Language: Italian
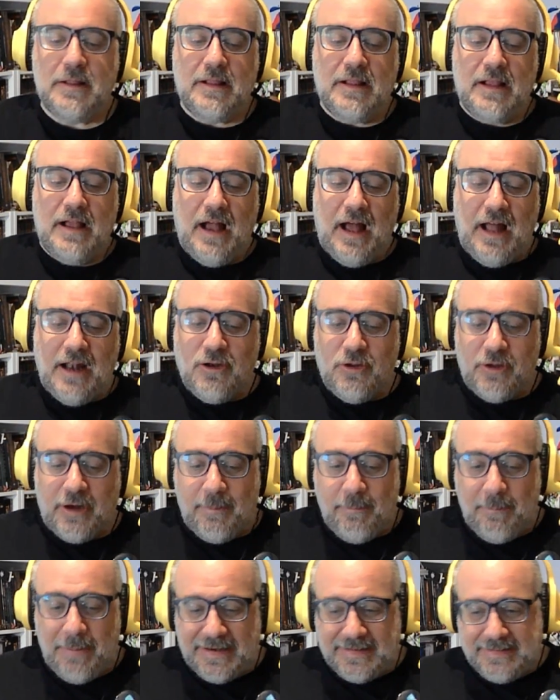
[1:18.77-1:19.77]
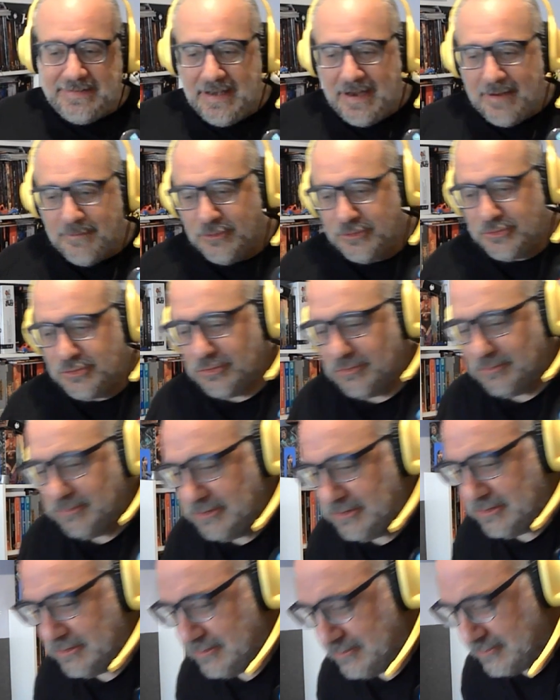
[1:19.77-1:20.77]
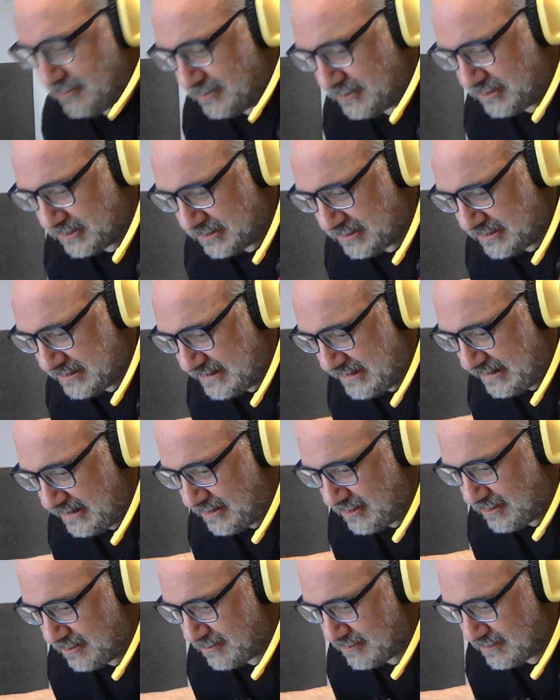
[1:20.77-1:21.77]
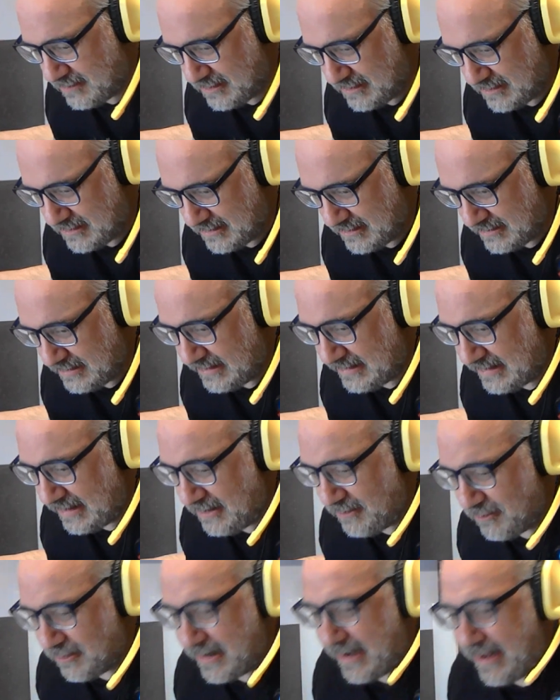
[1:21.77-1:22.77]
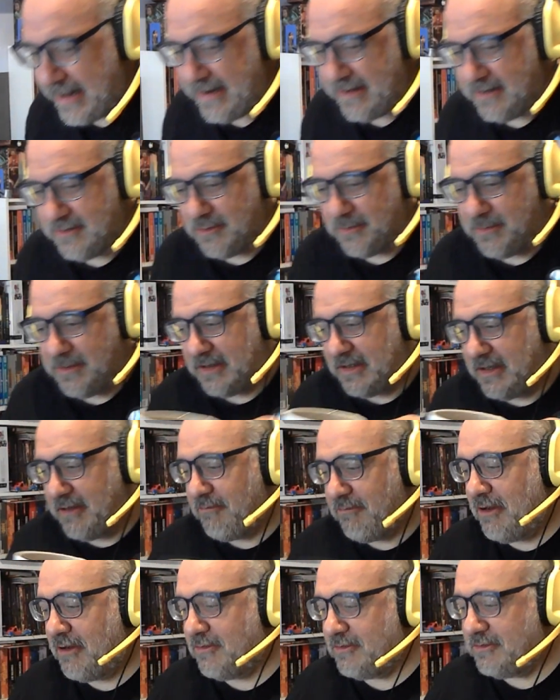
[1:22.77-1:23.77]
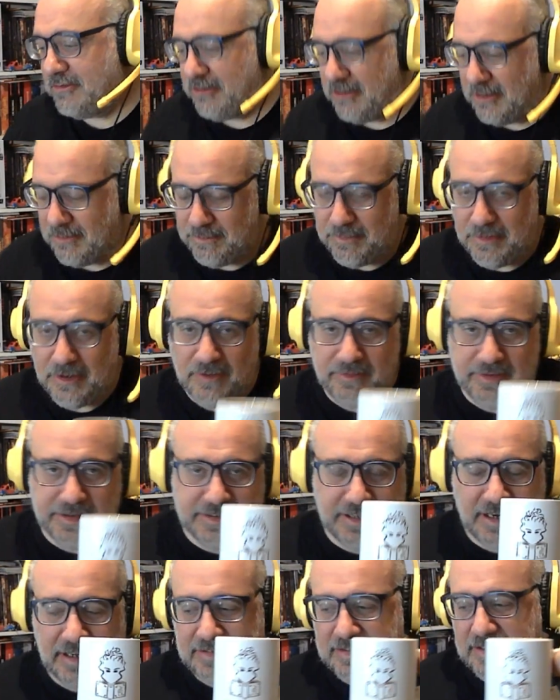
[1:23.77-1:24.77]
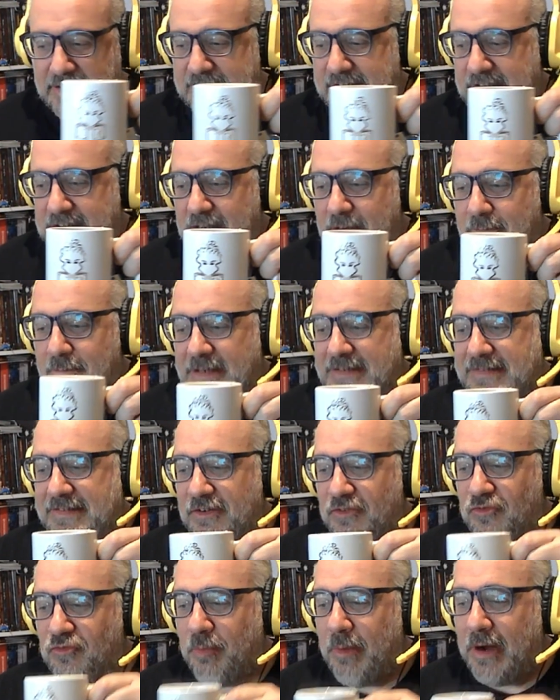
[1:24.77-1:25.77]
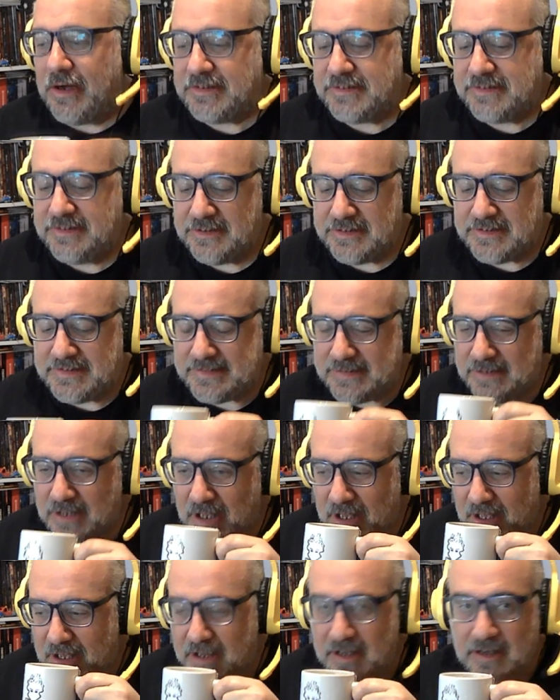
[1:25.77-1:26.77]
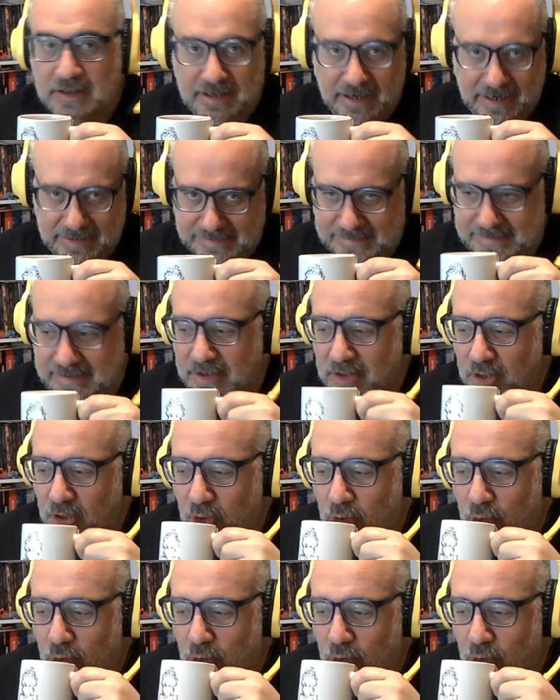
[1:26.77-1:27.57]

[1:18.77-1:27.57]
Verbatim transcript: Allora, partiamo subito. Un sorsino di teino caldo perché qui continua a piovere dalla tazza del Master of Masters. Grazie.